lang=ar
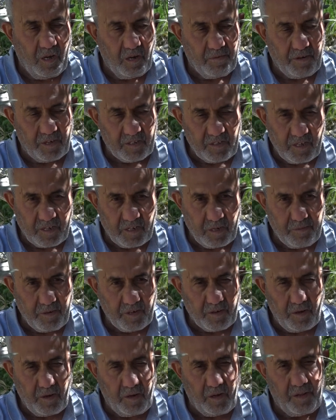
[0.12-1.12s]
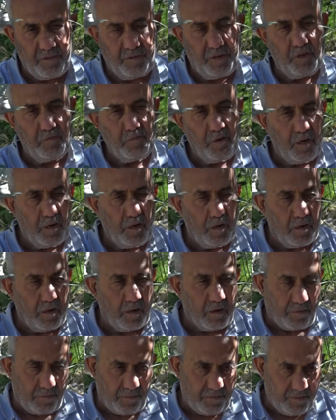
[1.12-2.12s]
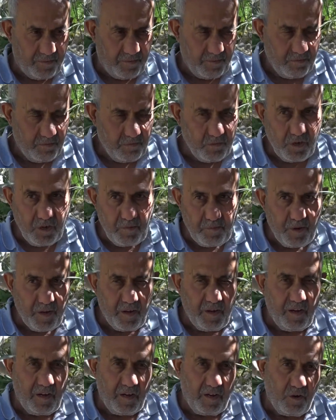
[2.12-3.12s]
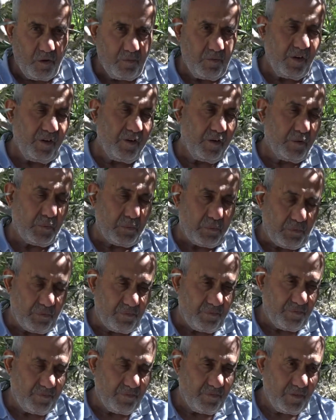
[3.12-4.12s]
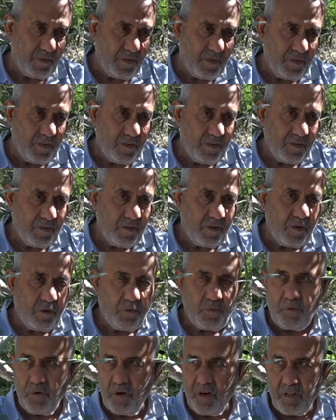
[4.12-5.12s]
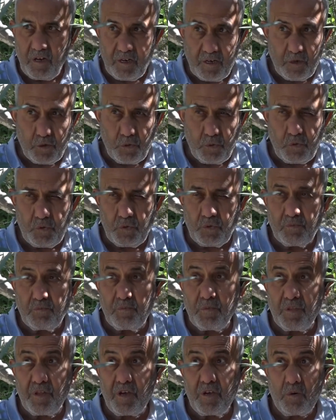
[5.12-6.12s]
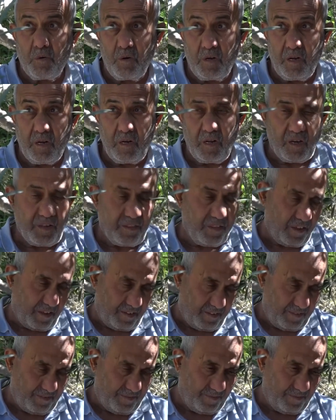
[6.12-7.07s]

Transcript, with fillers: حفرت القبر هذا حماية للأرض من البيع ومن اليهود وهذا اليهود بذيكوا علينا كثير